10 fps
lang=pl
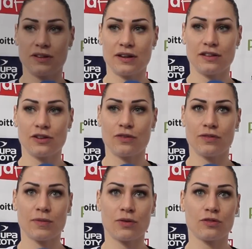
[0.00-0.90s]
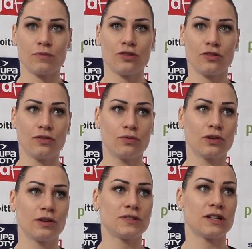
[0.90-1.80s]
treningowy miałyśmy dosyć
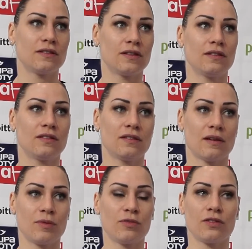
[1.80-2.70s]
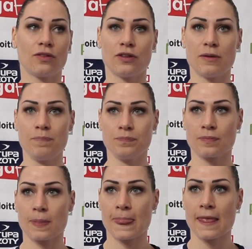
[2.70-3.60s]
długi przed samym sezonem
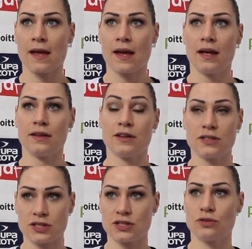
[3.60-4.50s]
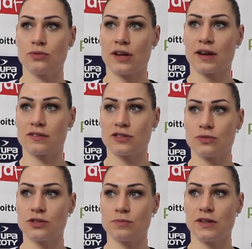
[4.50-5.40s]
i też jeszcze tutaj jak
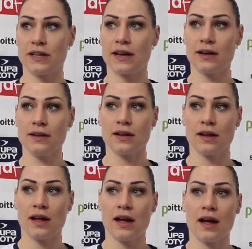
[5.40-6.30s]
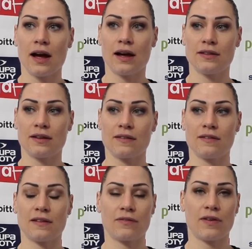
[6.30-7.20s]
zaczęłyśmy ligę. A teraz
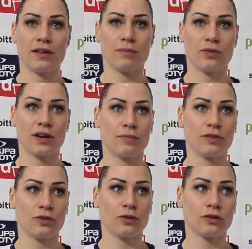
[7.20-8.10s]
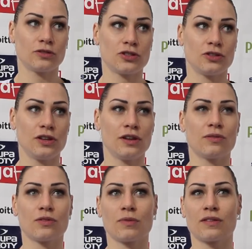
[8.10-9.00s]
jest tak fajnie, bo gramy co trzy
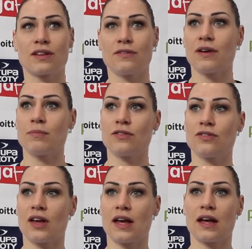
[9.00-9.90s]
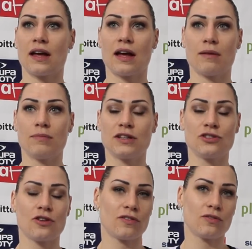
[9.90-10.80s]
dni, w sumie zgrywamy się.
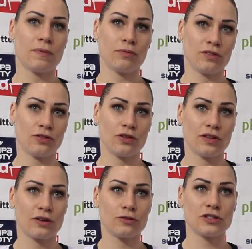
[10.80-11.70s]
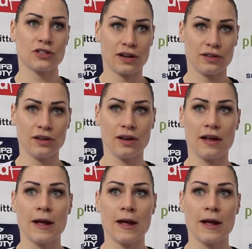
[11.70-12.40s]
Mecz to jest zupełnie co innego niż trening.